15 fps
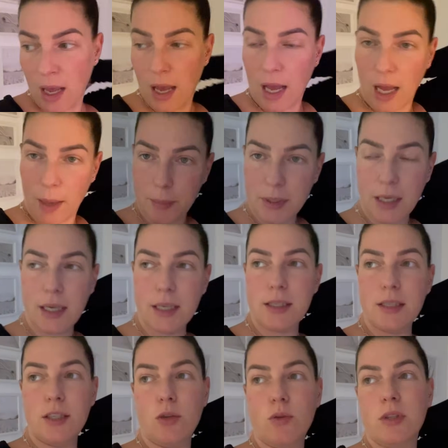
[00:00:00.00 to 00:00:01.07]
Abend
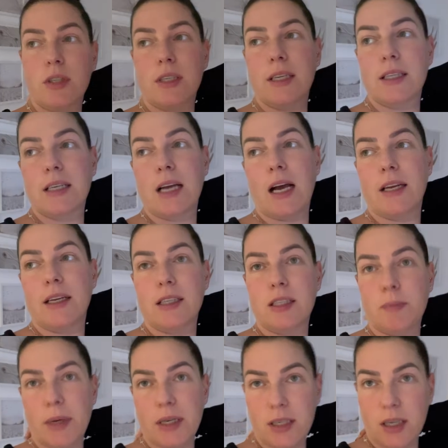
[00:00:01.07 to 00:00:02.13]
gegessen. Die Jungs sind jetzt gerade ins
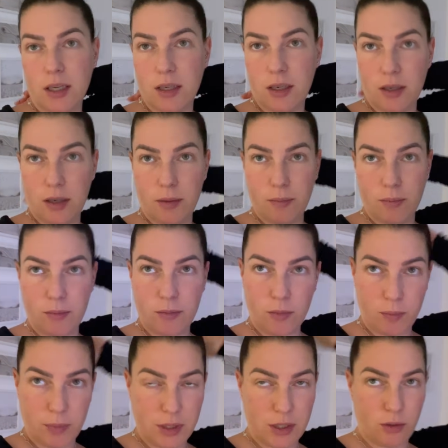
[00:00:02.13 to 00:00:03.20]
Bett, ähm,
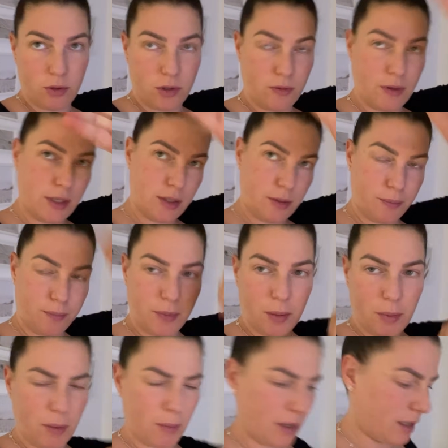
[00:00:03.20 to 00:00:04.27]
beziehungsweise mein
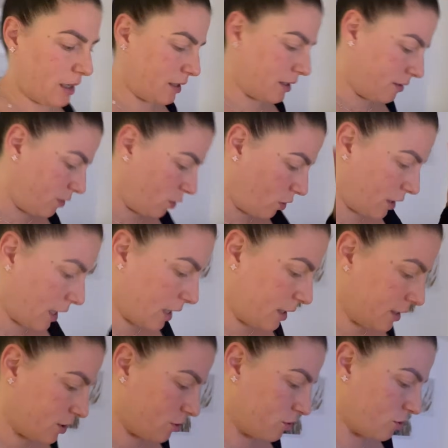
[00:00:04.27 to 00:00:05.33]
Mann macht gerade irgendwie noch
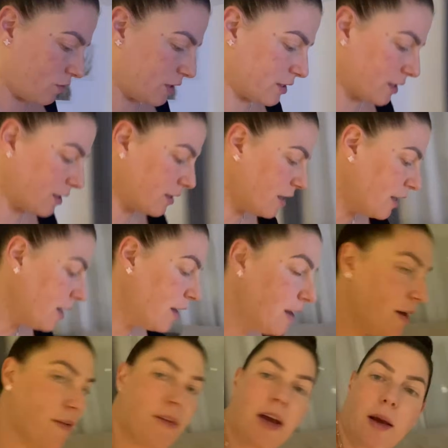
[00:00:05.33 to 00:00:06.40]
Nachtlicht und sowas an.
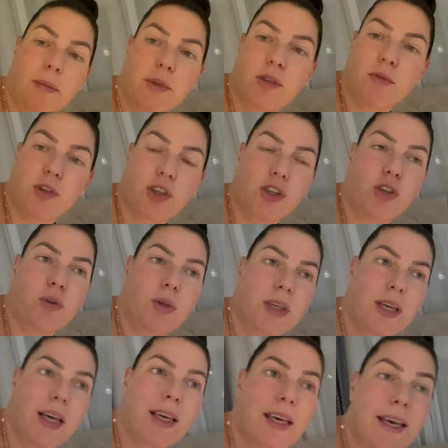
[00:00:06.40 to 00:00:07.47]
Wir haben
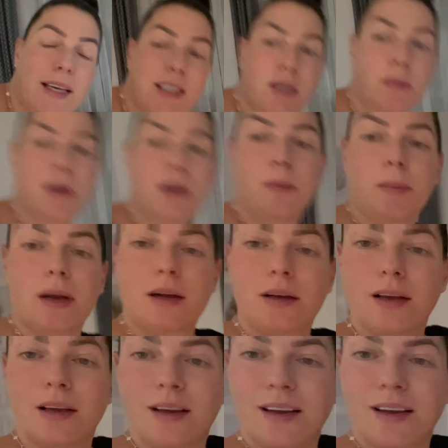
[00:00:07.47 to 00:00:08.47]
zwischendurch Kekse gebacken.